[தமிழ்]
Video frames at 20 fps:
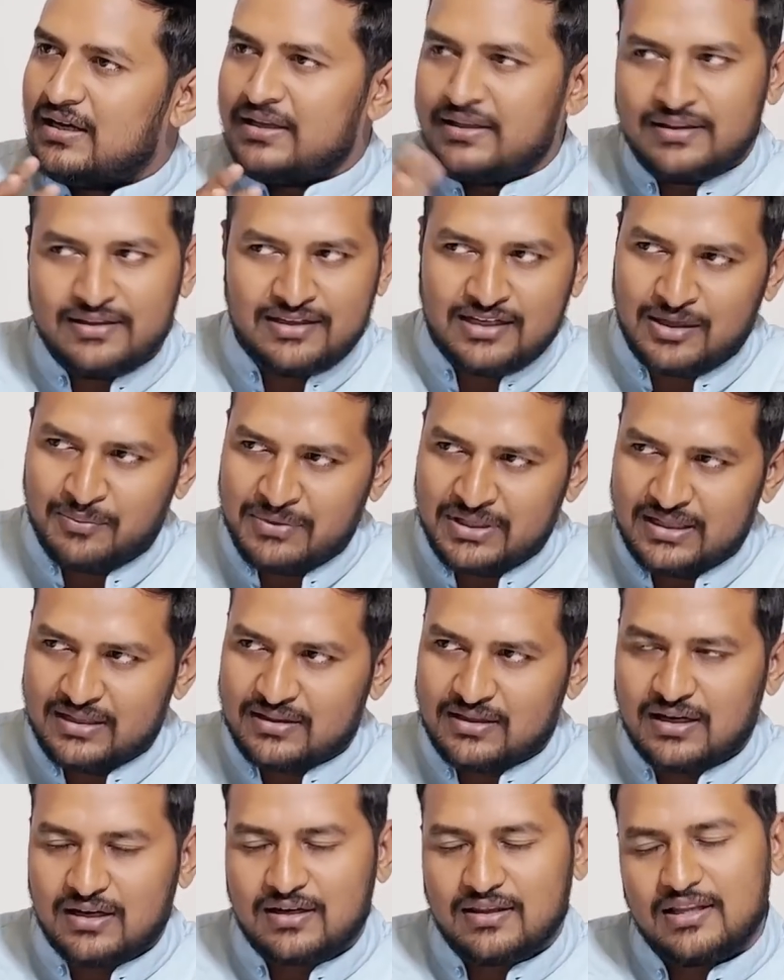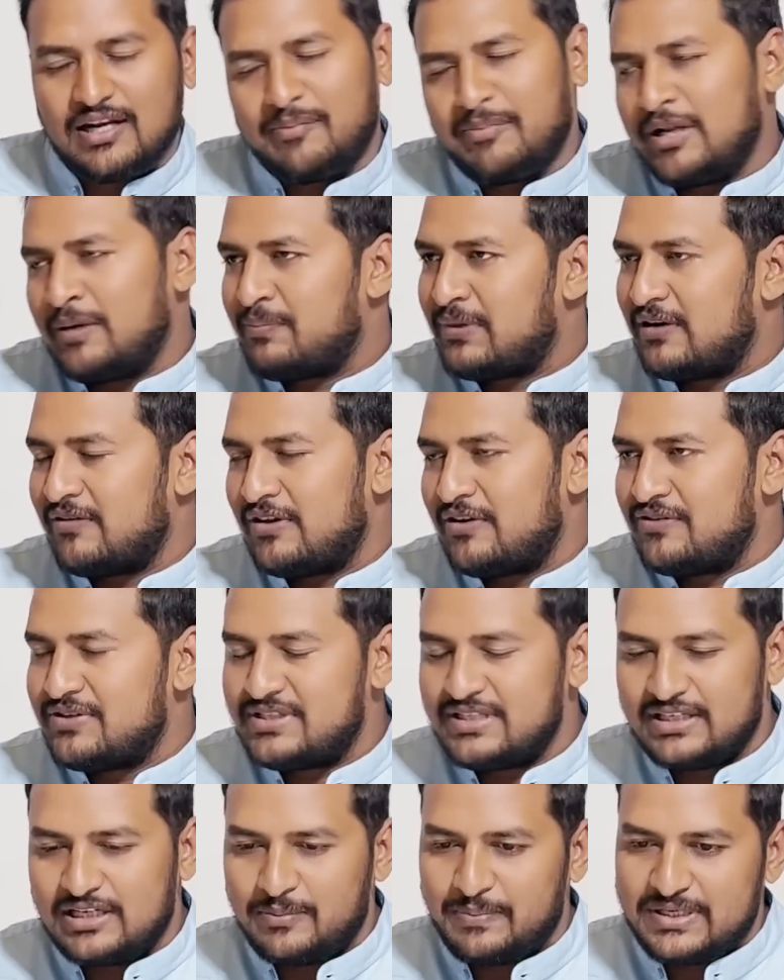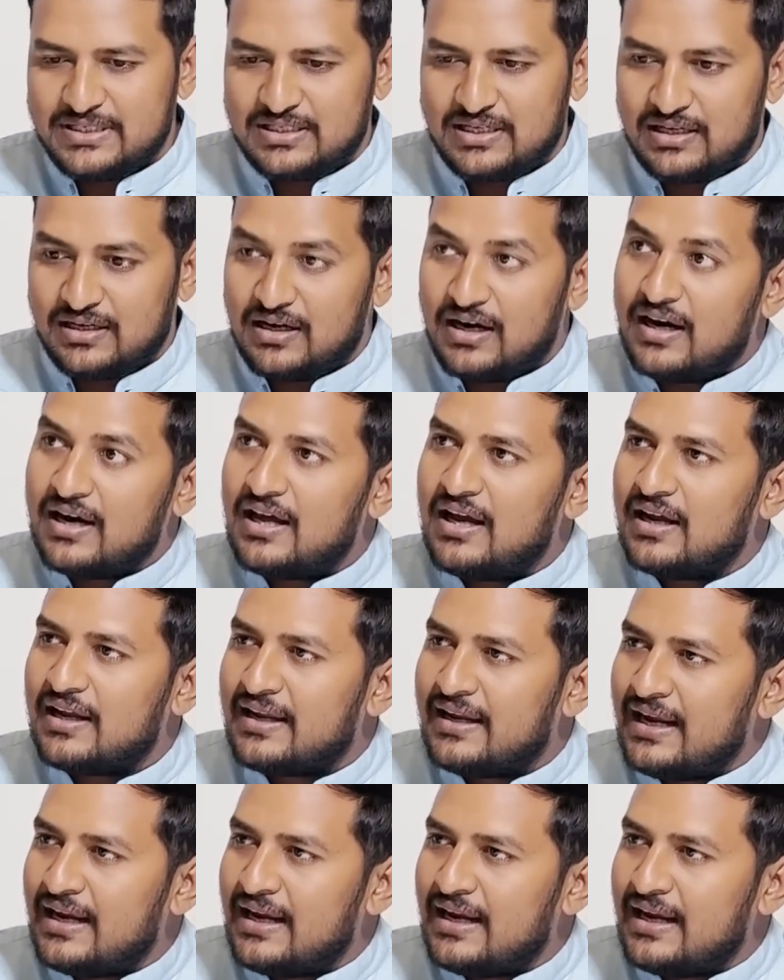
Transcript: இந்தியா மீது தாக்குதல் அப்படின்னு பல்வேறு விஷயங்கள் பேசுகிறாங்க ஆனால்